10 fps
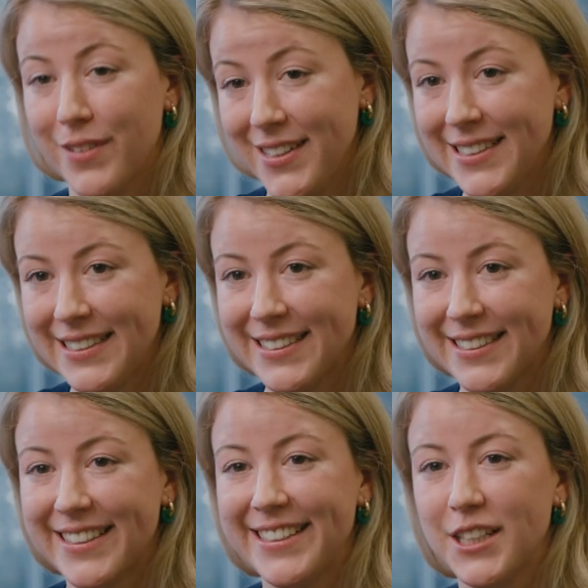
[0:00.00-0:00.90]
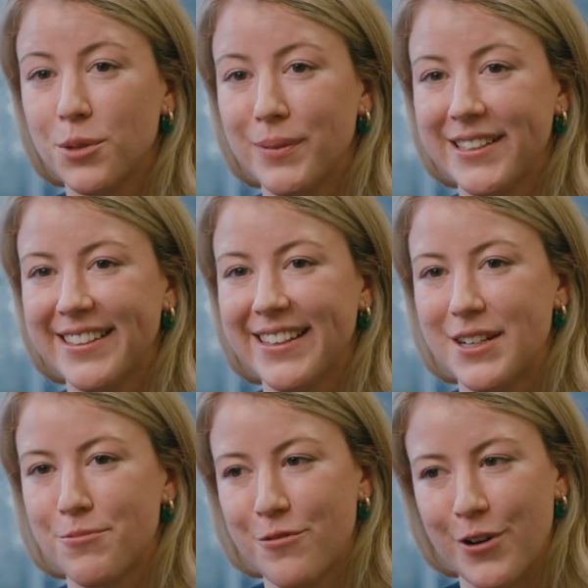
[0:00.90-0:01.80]
Wenn ich nicht in der Klinik bin,
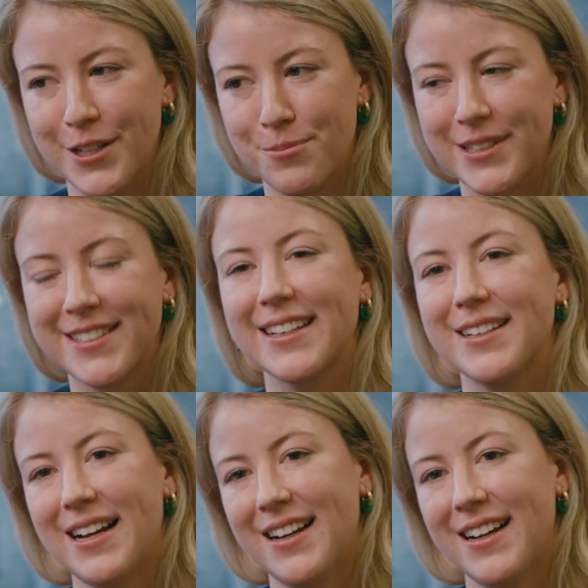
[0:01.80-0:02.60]
freue ich mich,